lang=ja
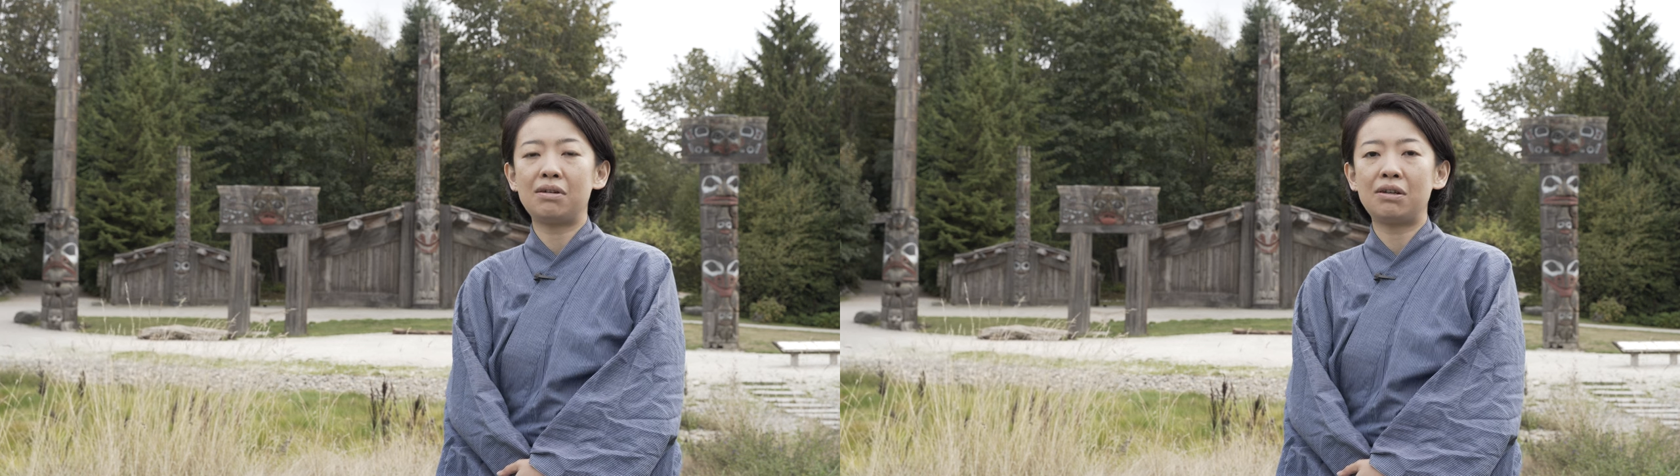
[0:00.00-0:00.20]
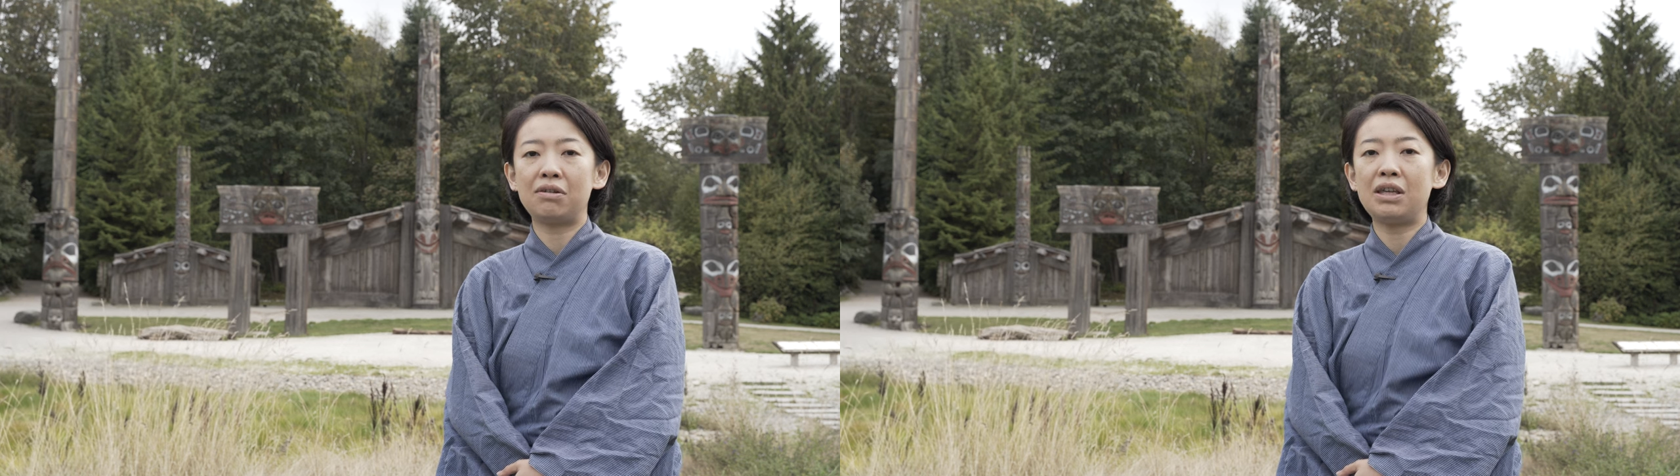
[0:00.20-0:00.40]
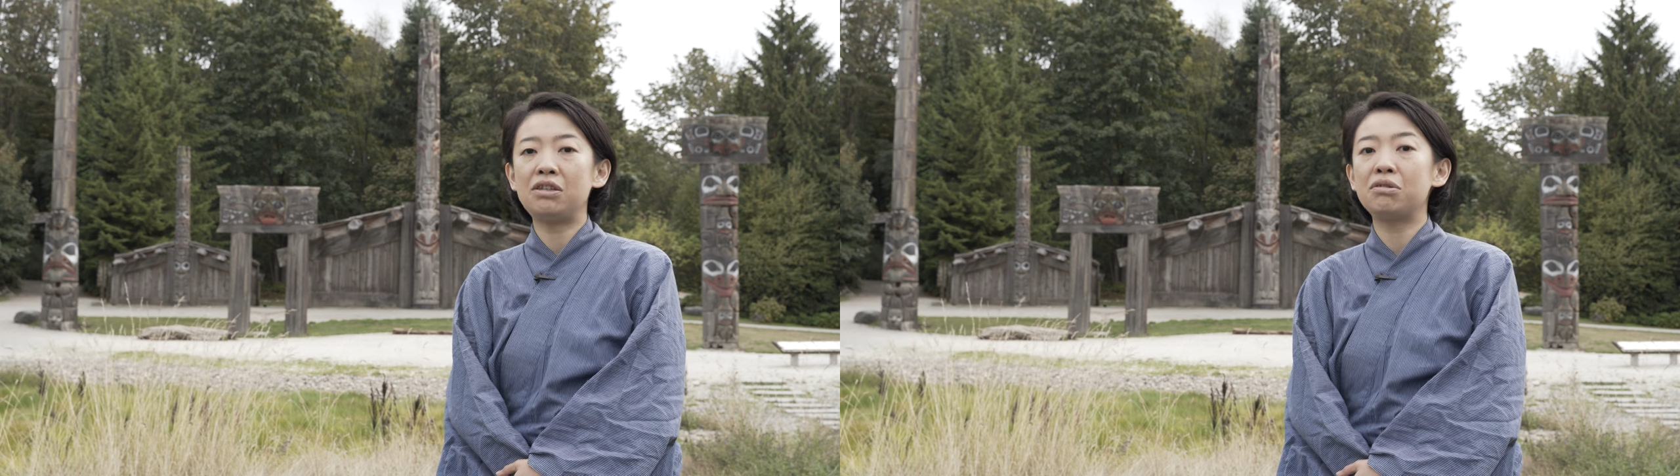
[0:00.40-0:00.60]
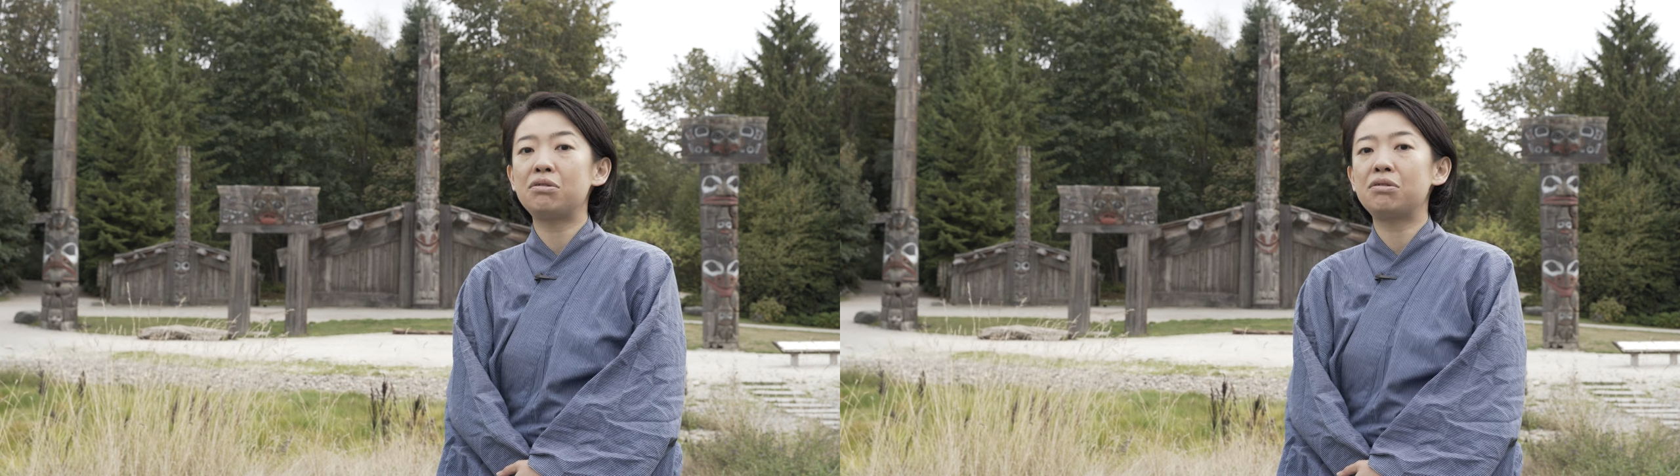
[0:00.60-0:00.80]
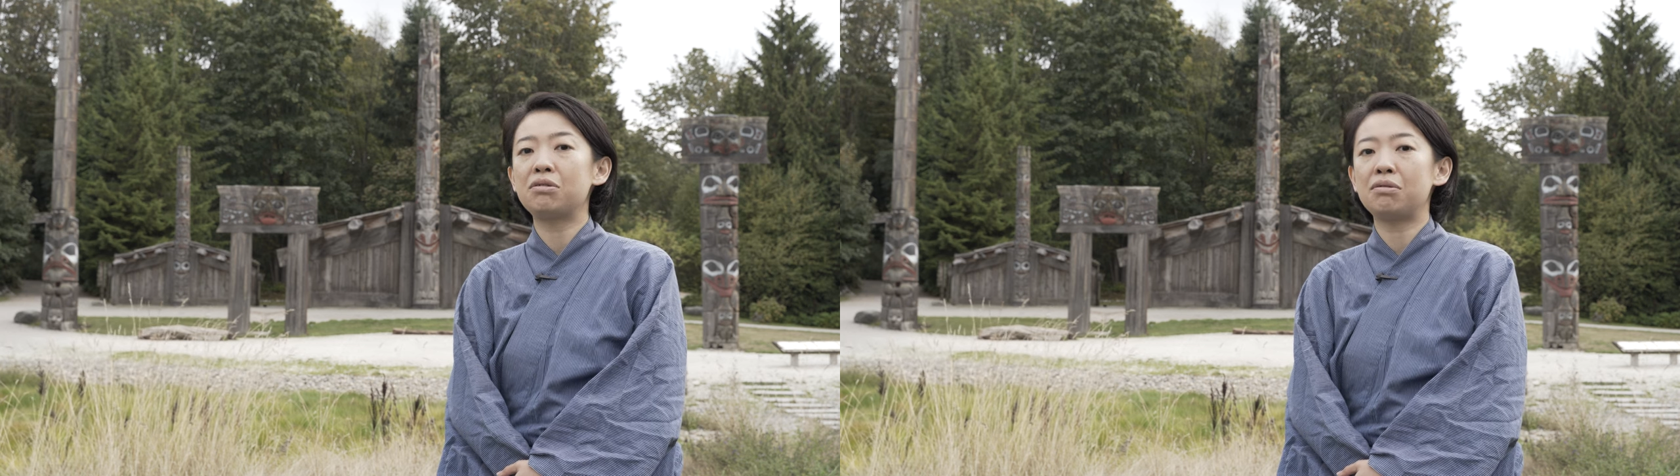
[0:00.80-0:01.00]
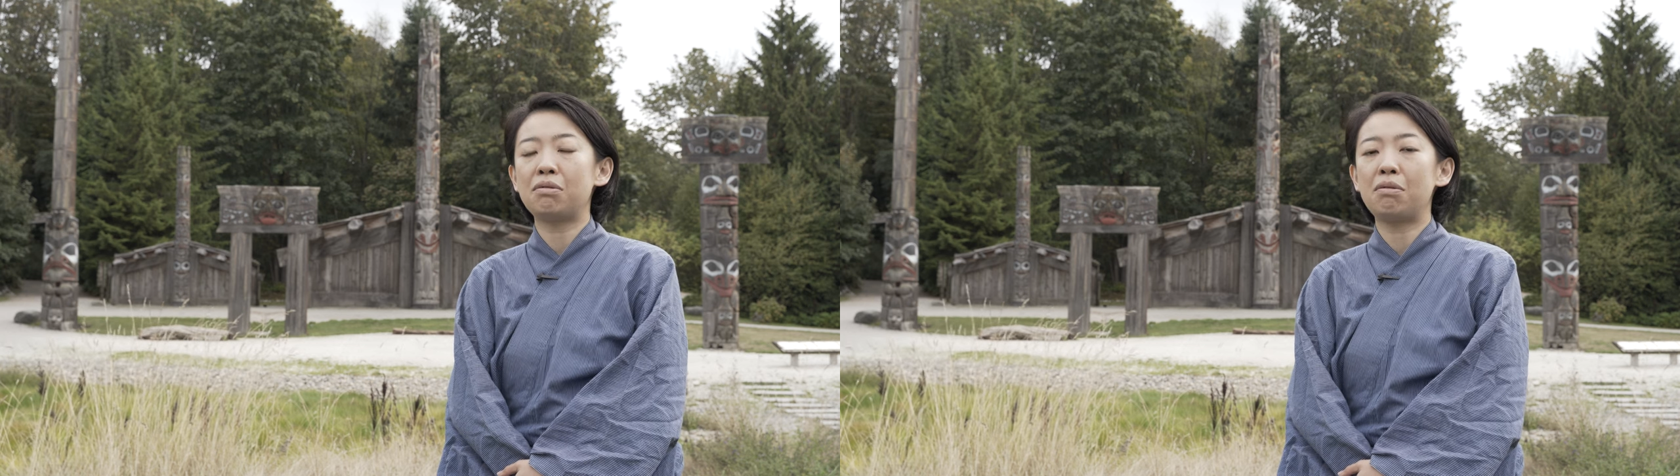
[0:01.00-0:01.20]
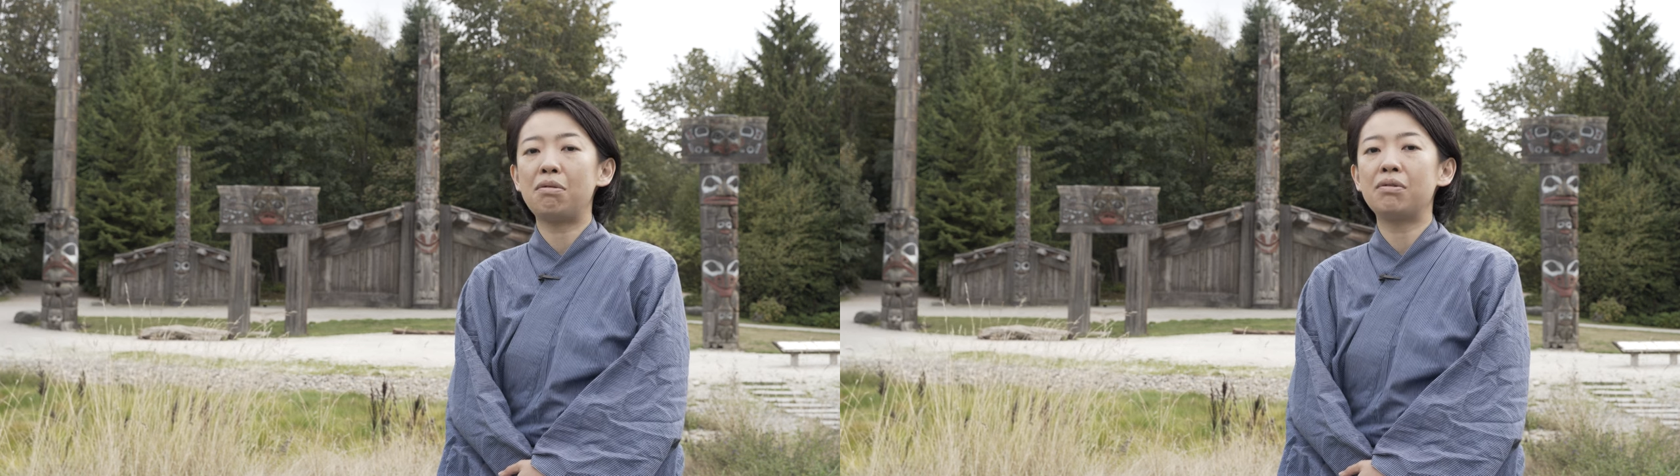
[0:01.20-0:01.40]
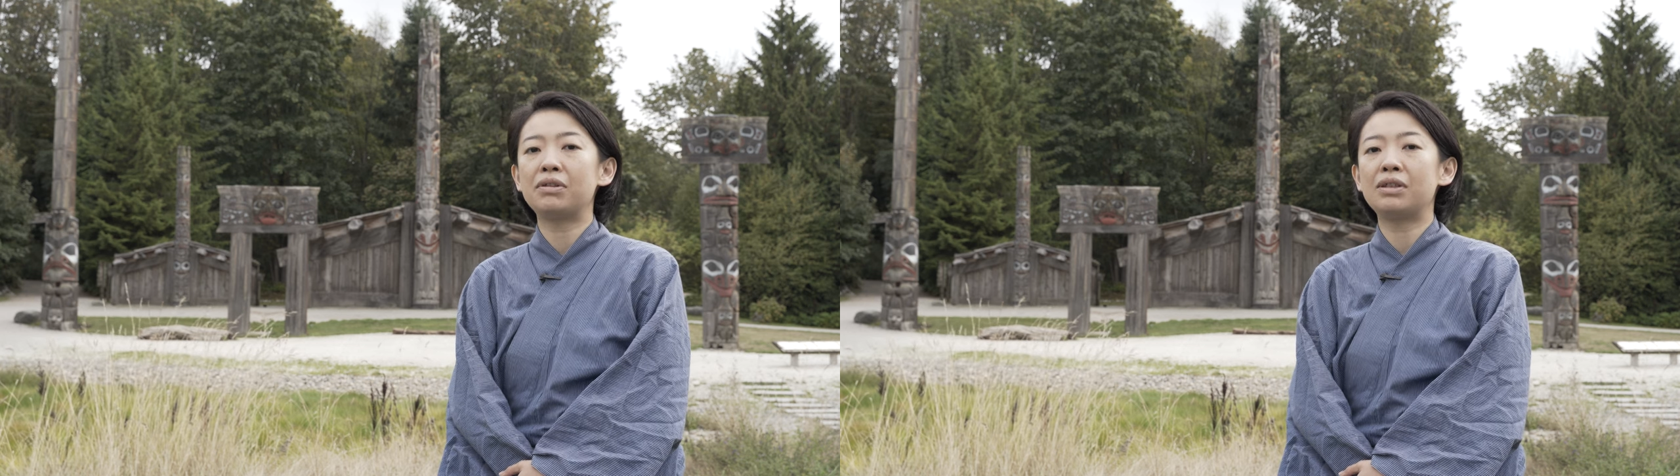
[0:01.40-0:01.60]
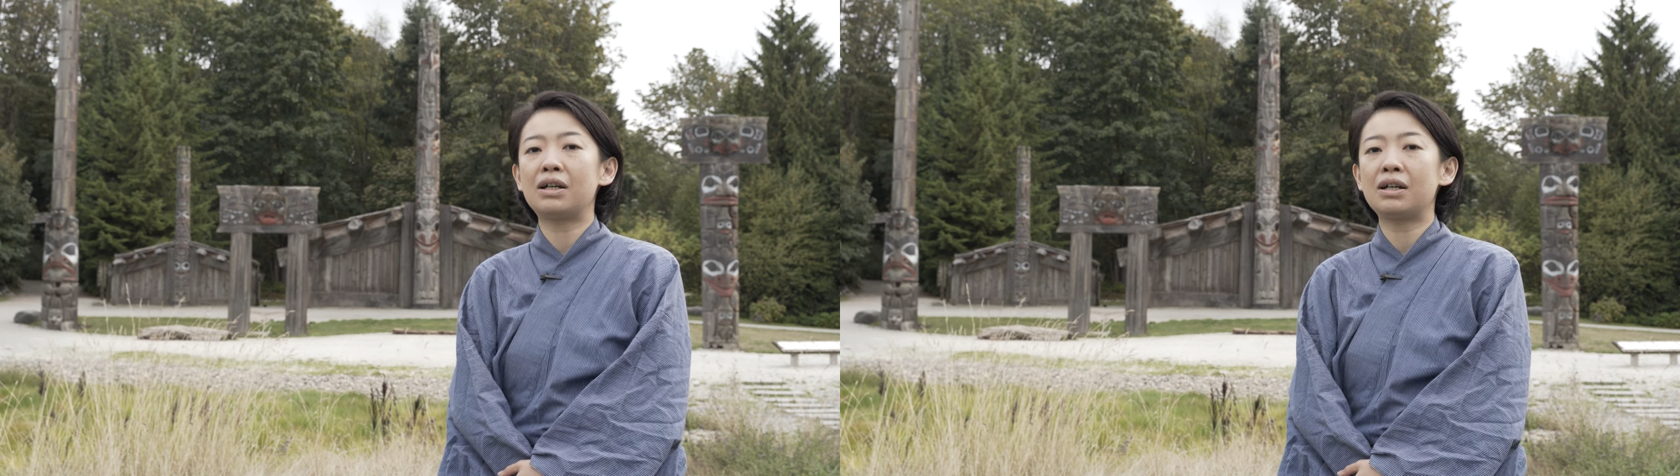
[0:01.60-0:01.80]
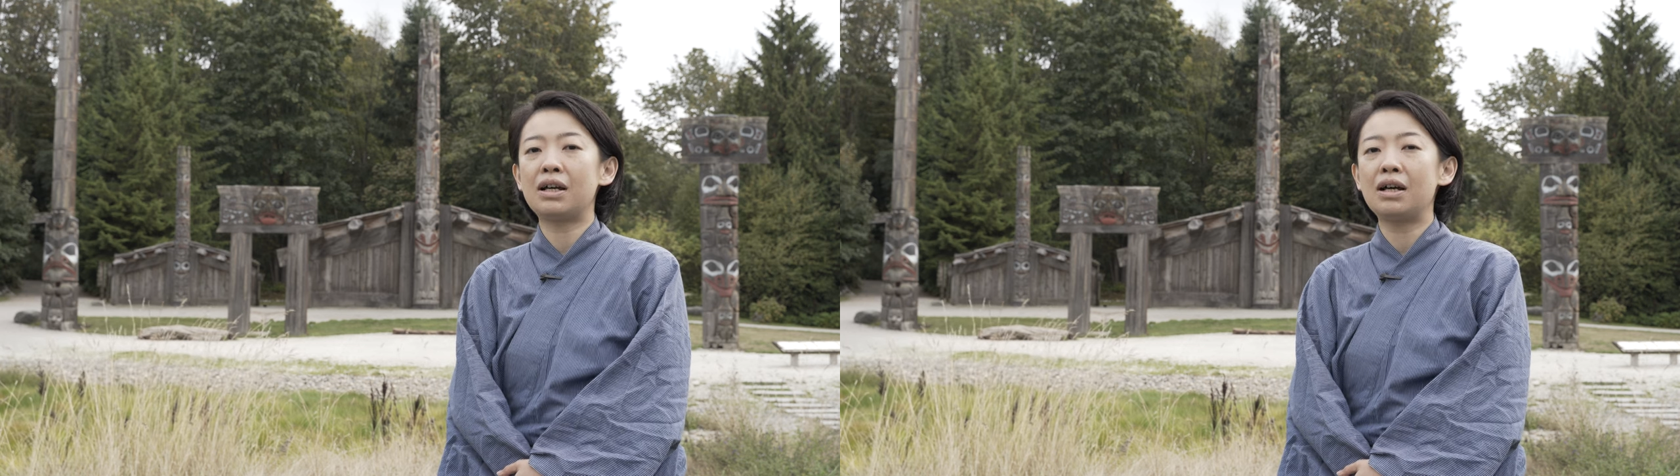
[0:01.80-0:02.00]
れる井筒の
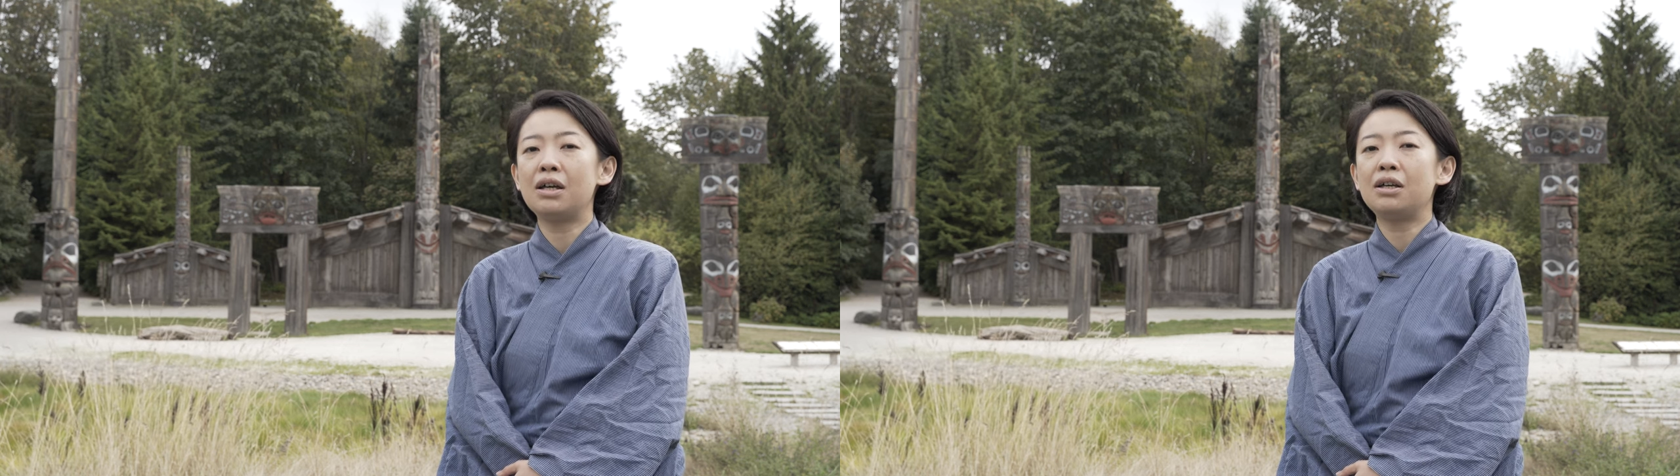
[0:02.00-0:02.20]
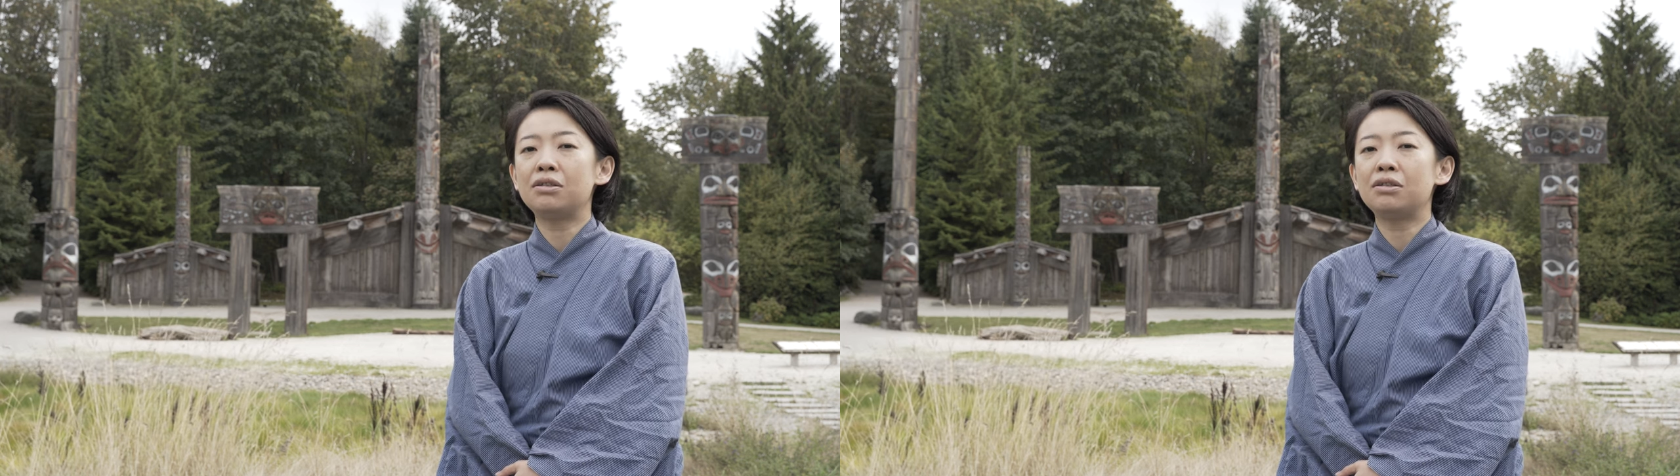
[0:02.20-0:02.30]
女が